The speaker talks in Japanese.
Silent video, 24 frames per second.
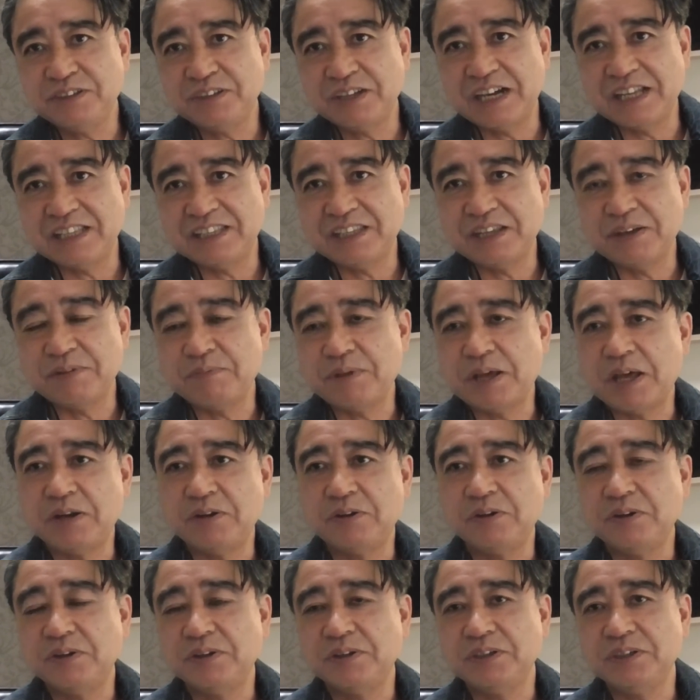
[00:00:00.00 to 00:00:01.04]
とかってあ
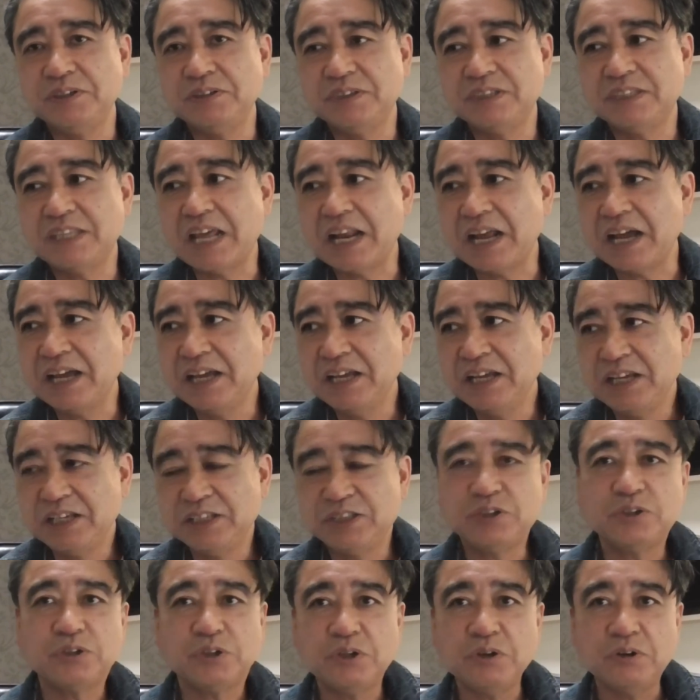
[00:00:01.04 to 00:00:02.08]
の言ったら「
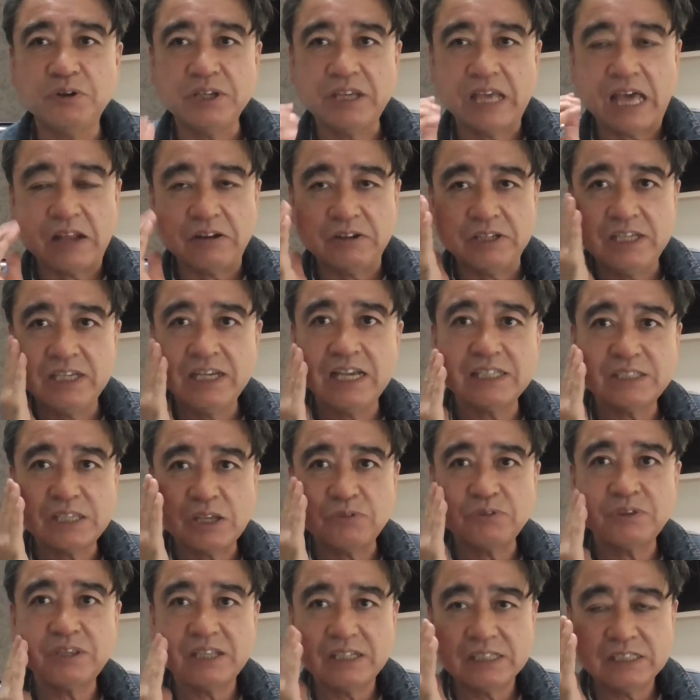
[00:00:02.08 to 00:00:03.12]
ちょっと今日あのひげ
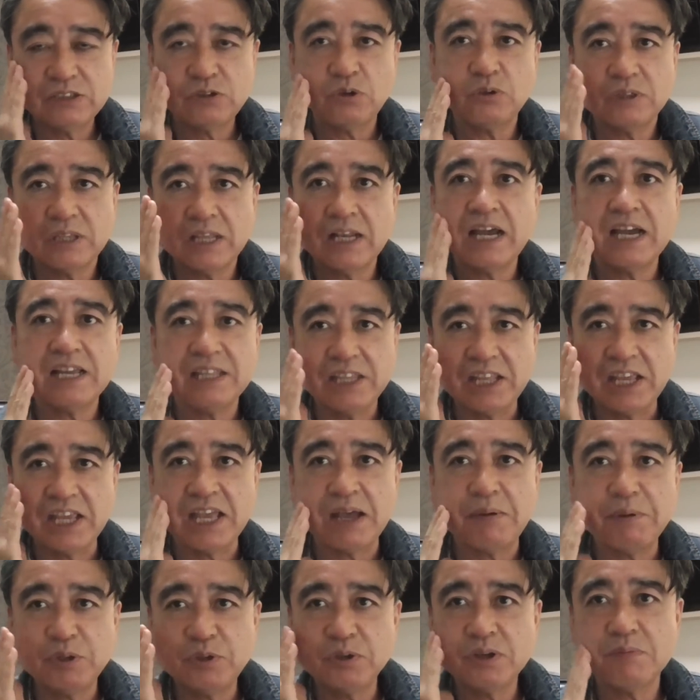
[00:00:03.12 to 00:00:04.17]
剃ってないんで
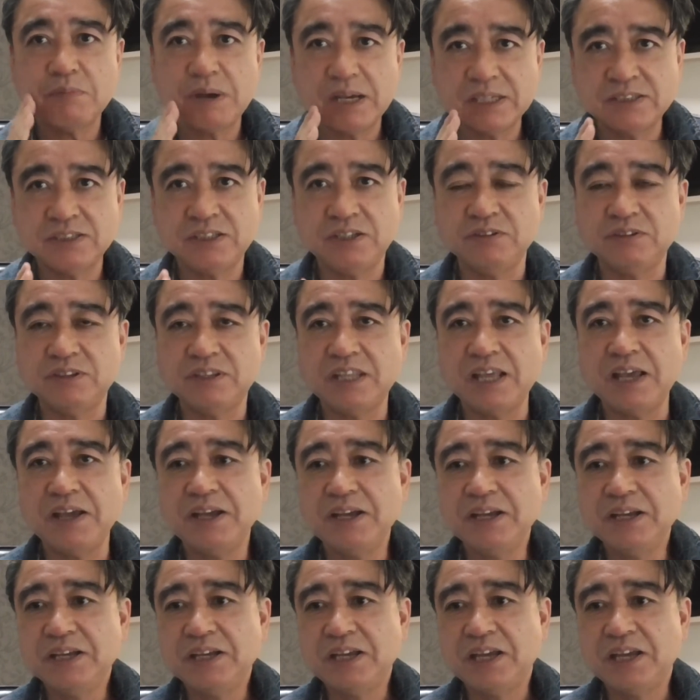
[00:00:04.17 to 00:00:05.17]
やめときます」って言って、